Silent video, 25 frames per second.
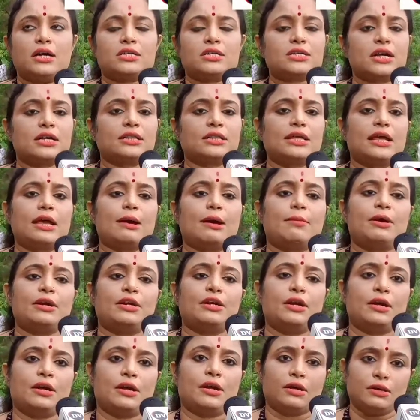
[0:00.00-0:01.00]
সাথে আমার
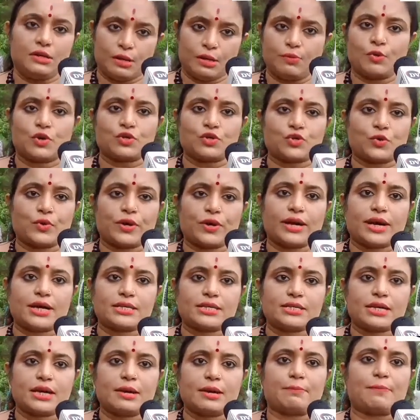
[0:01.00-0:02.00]
ডিভোর্স হয়ে
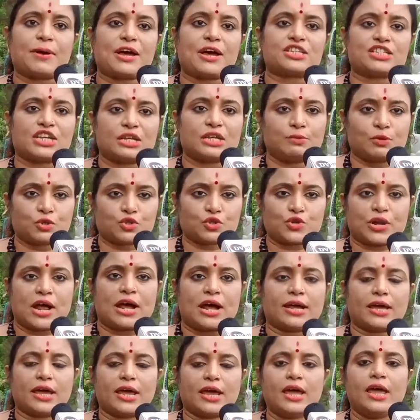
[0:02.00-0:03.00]
গেছে পাঁচ সাত বছর
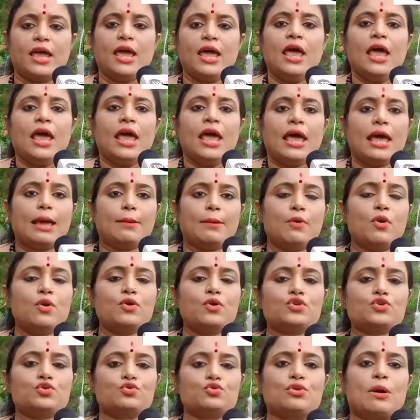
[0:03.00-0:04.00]
আগে এবং
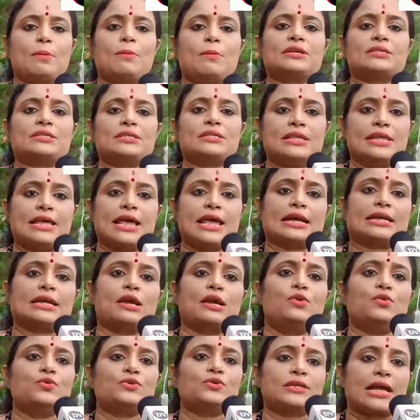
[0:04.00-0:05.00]
শুধু আমার স্ত্রী একটা
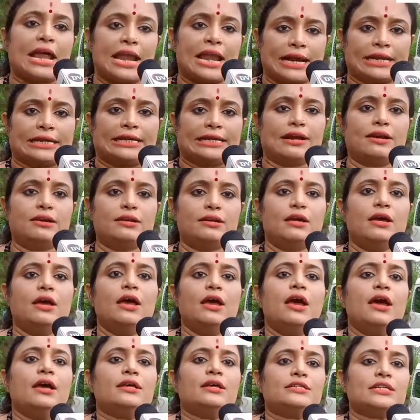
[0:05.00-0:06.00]
লুজ ক্যারেক্টার
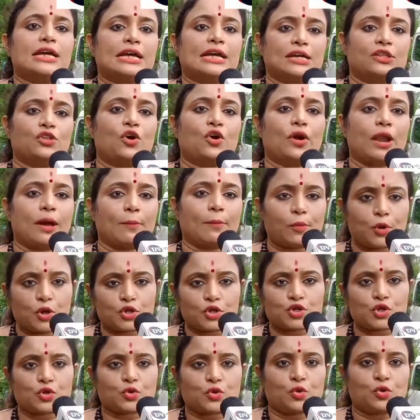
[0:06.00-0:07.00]
সে একটা ধরা
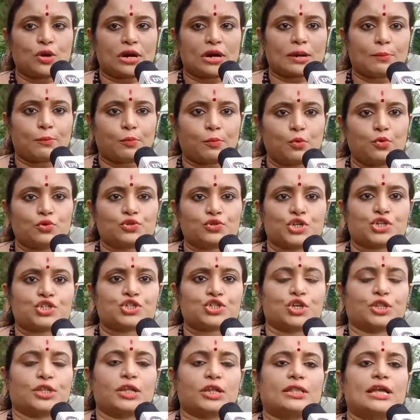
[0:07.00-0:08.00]
পড়েছিল কোনো একটা পুরুষের
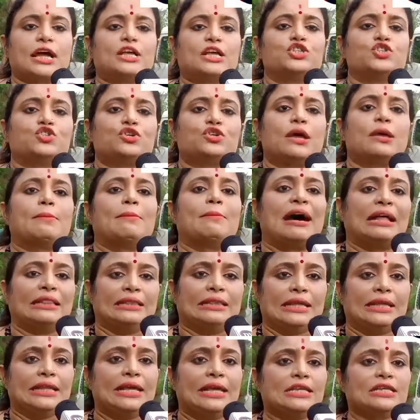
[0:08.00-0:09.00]
সাথে তার জন্য আমি বাদ
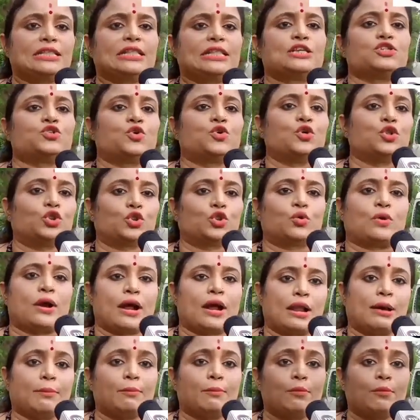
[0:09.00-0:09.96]
দিয়ে দিয়েছি তার চরিত্র খারাপ